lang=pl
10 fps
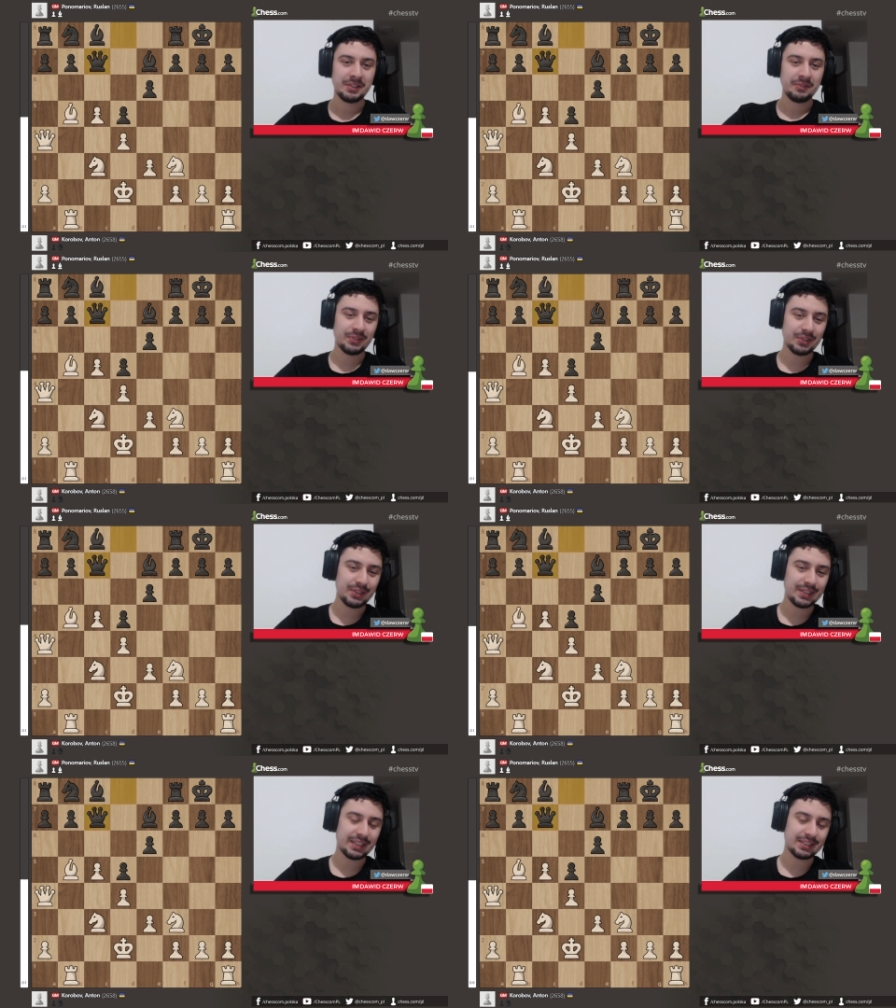No
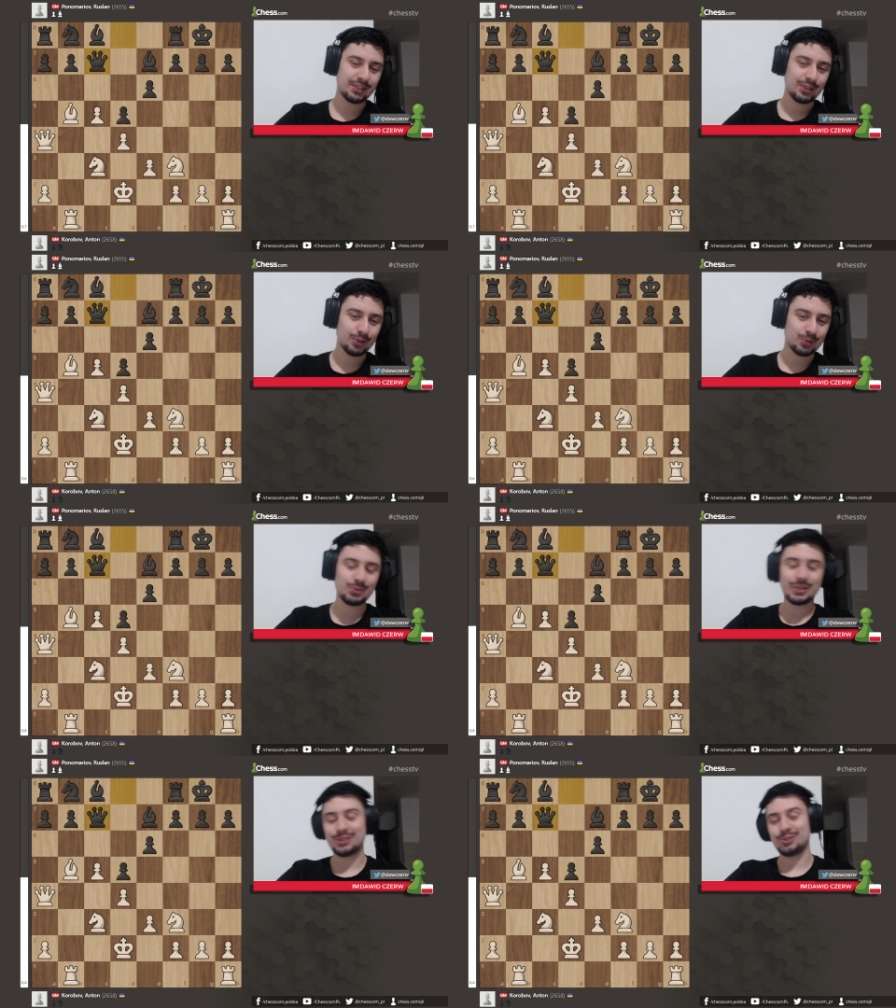i teraz,
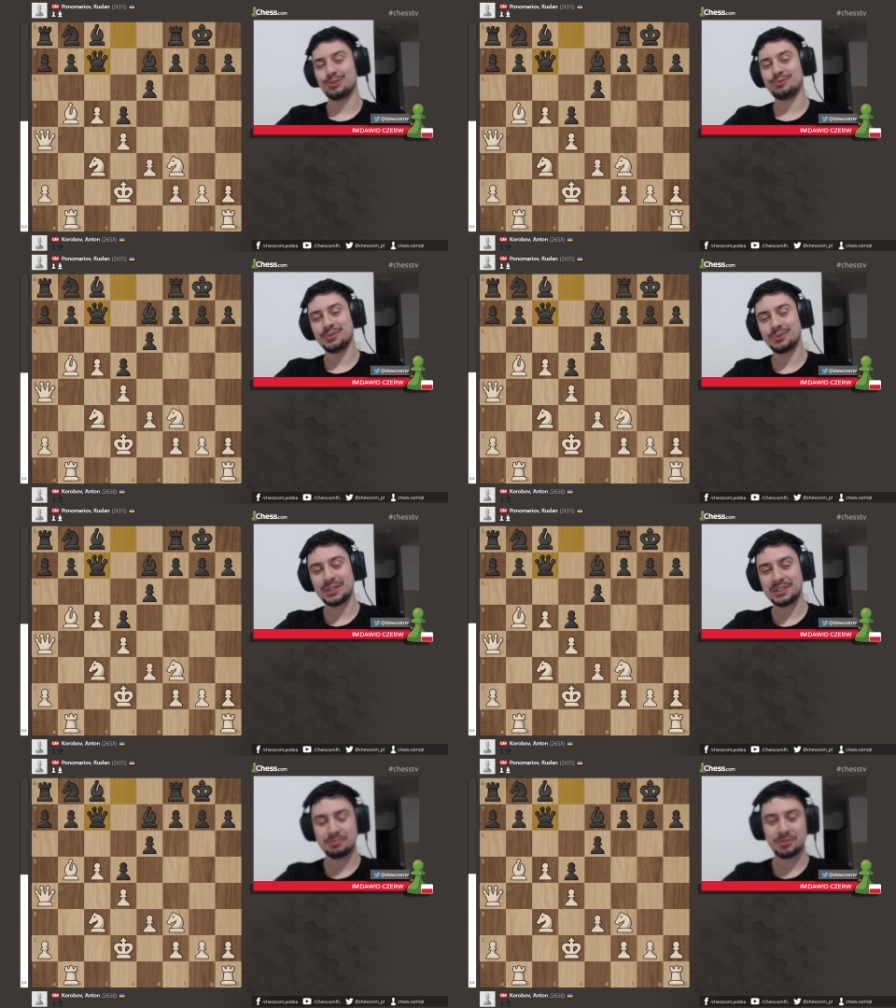która jeszcze
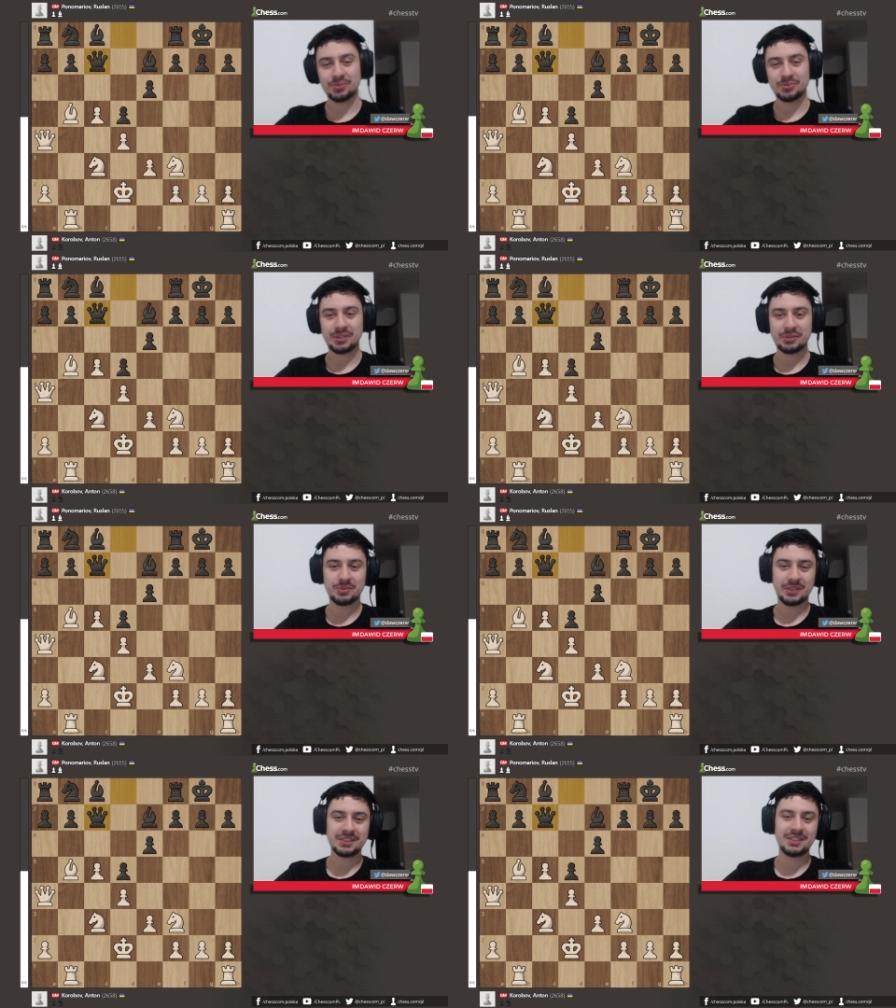figura nie bierze udziału
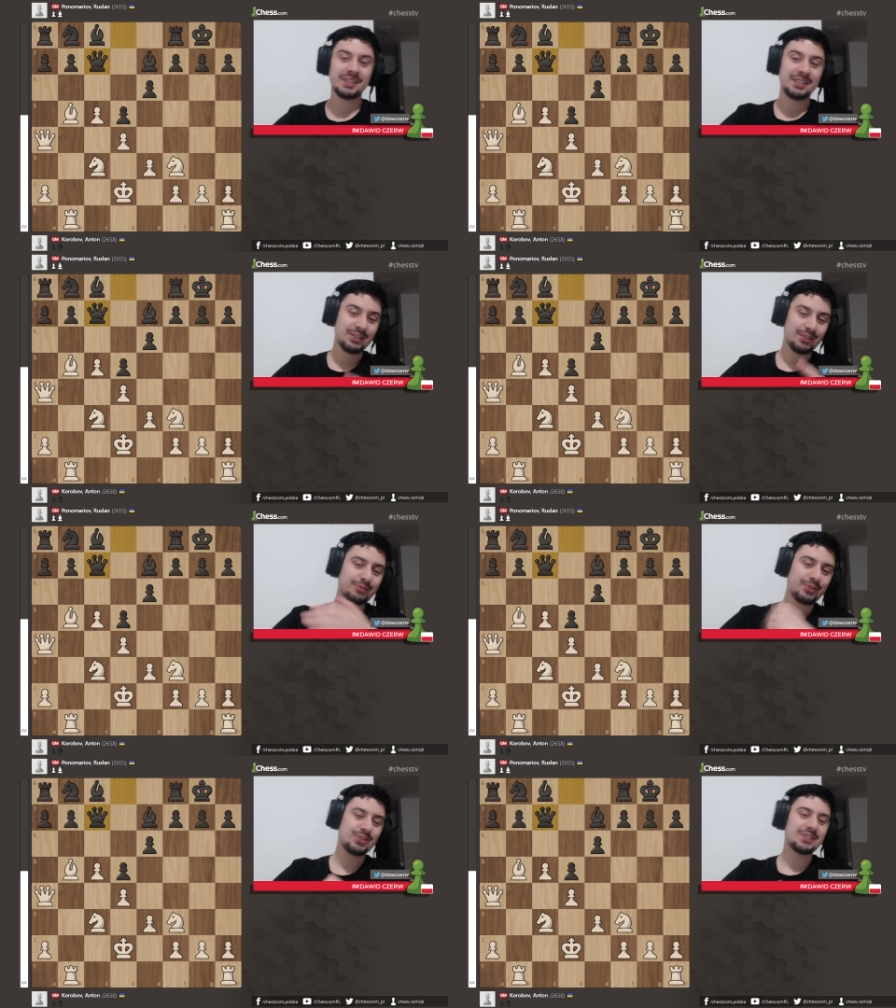w akcji? No
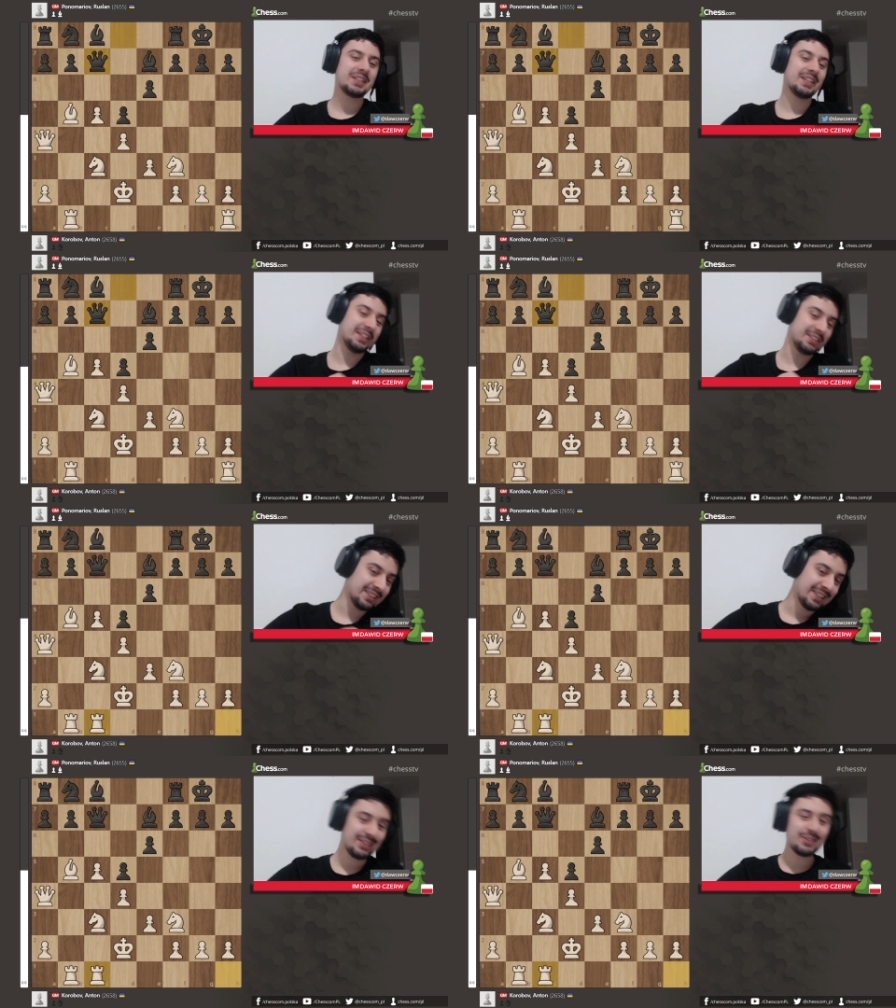wieża z
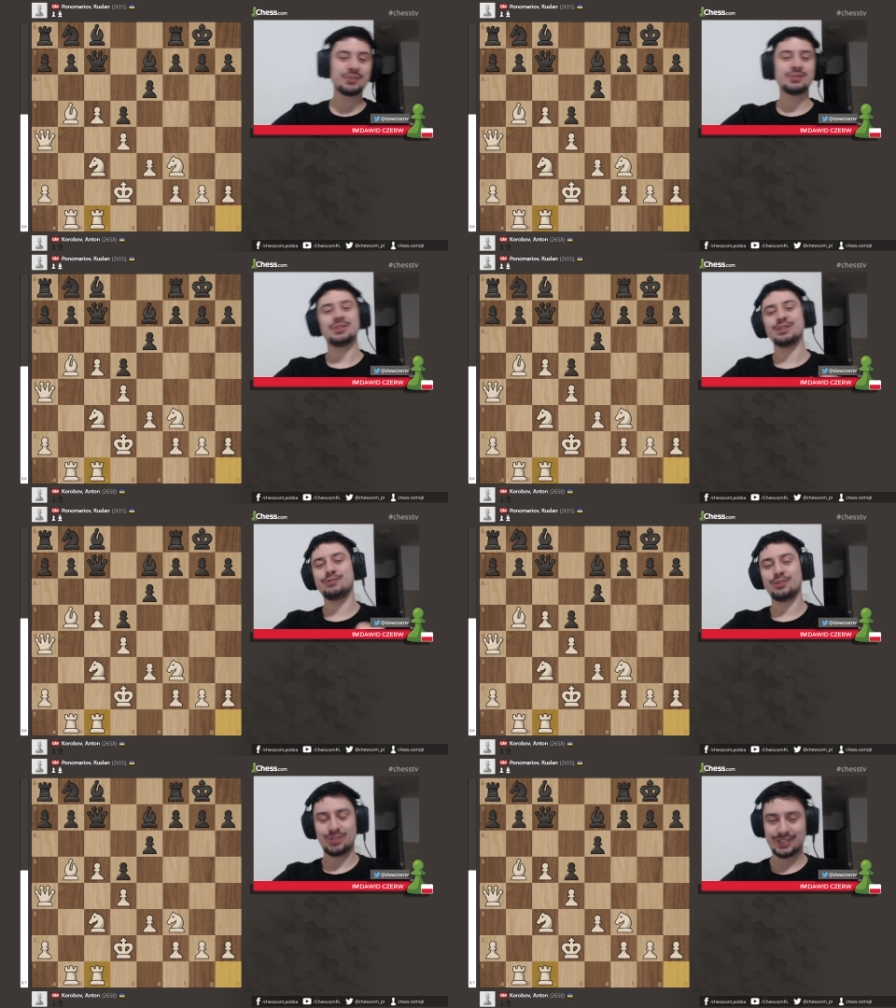H1, no to cyk,
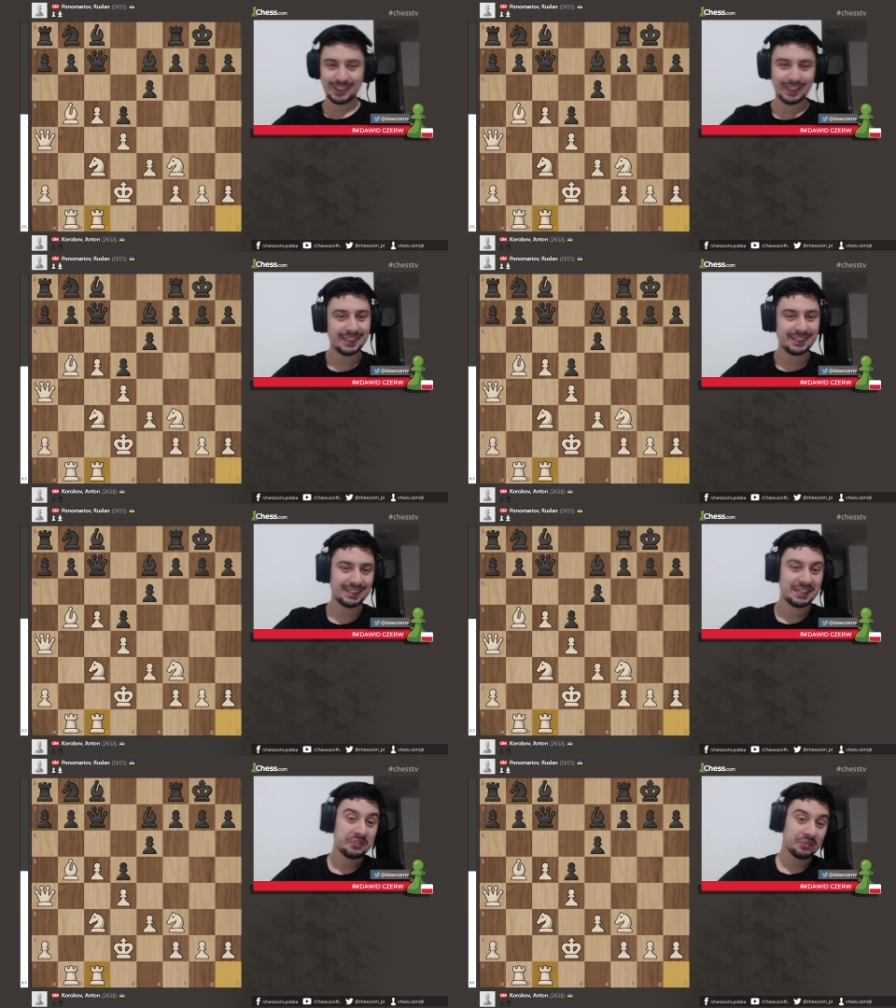wieża C1.